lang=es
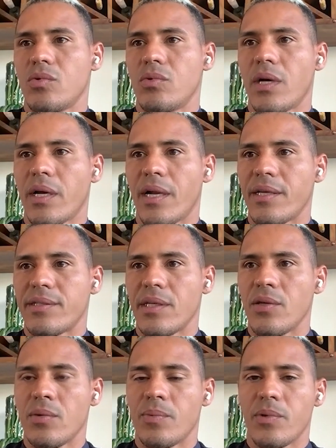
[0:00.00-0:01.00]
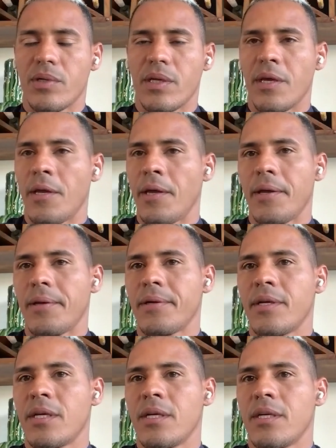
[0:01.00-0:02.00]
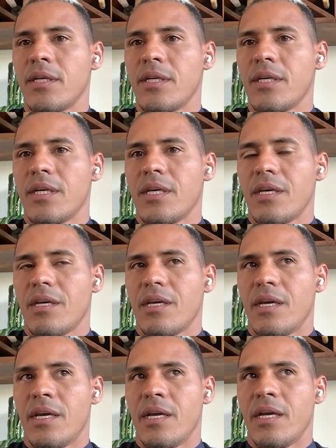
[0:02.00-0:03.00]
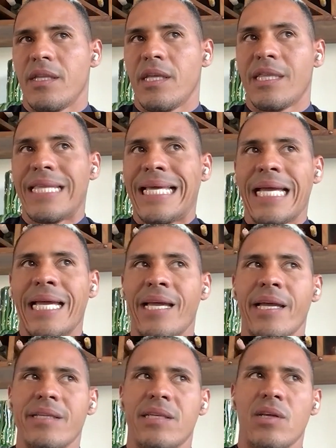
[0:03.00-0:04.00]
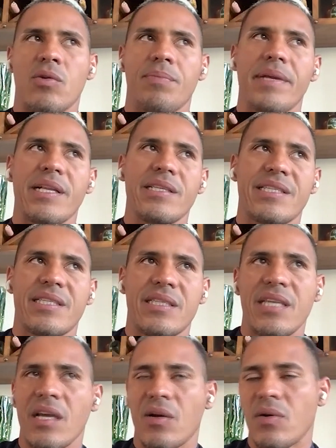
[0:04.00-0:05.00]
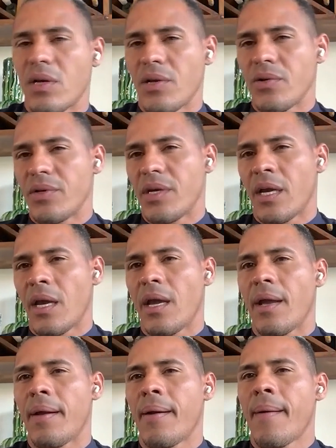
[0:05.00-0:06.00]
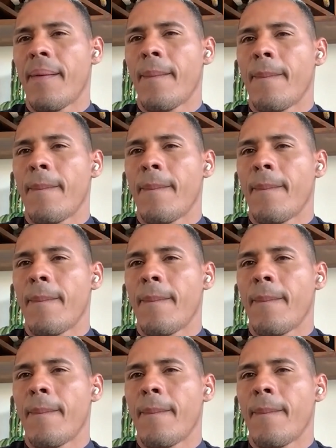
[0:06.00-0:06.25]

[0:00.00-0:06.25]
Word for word: Un agradecido porque eh, desde ese 2005 que yo llegué,